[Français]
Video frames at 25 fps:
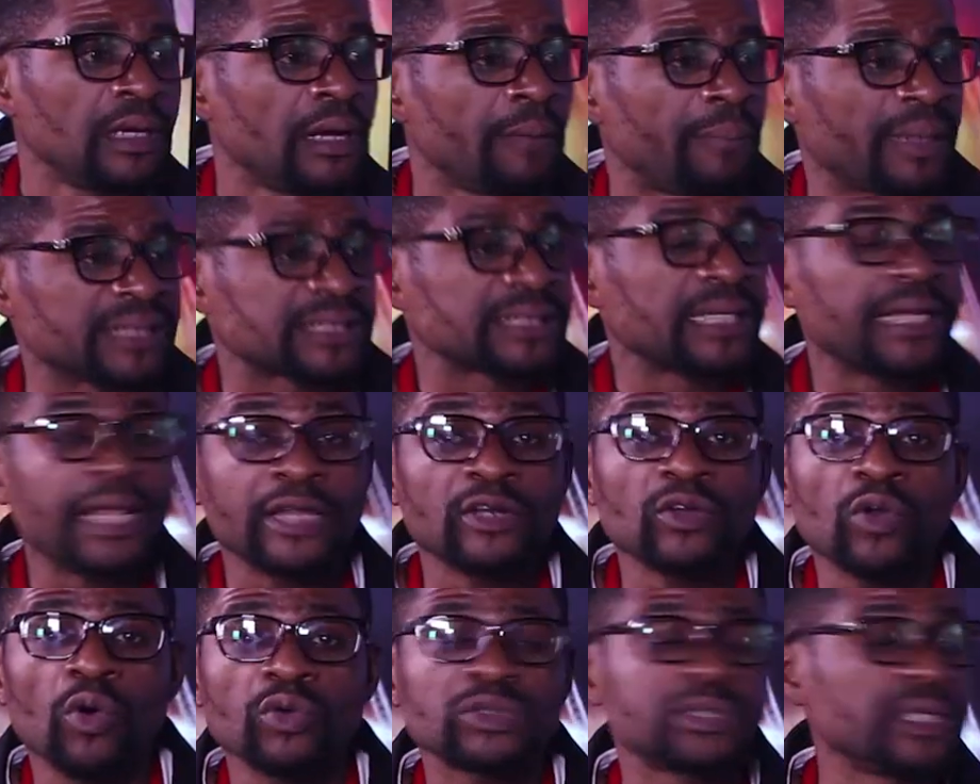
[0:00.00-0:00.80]
Parce que les
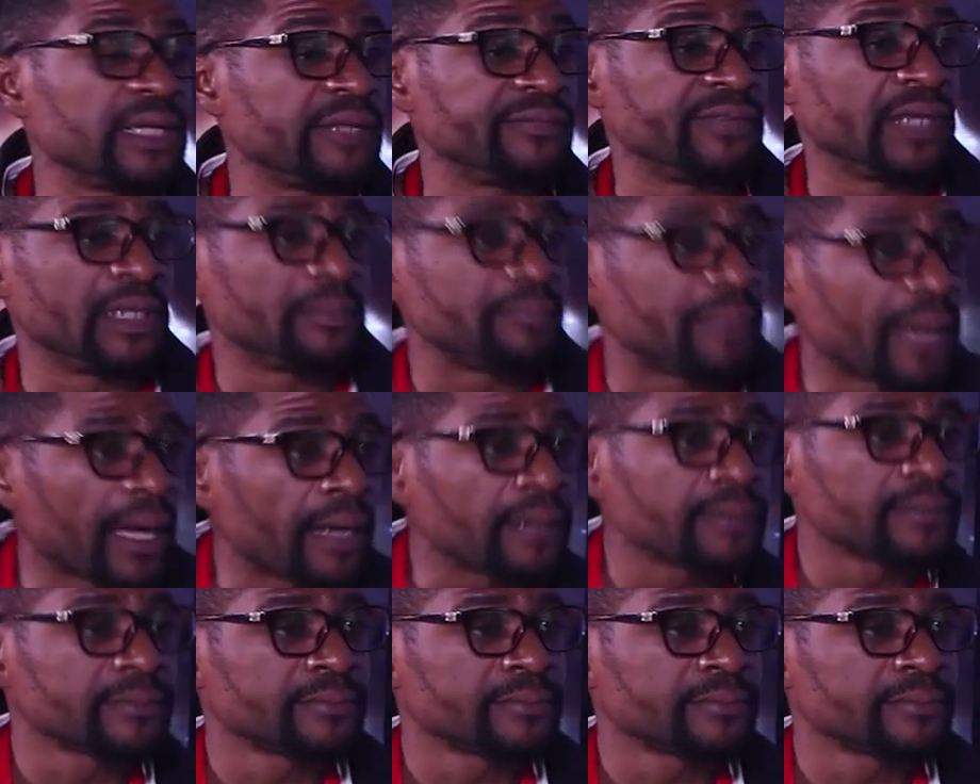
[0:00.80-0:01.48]
nôtres ne viennent pas.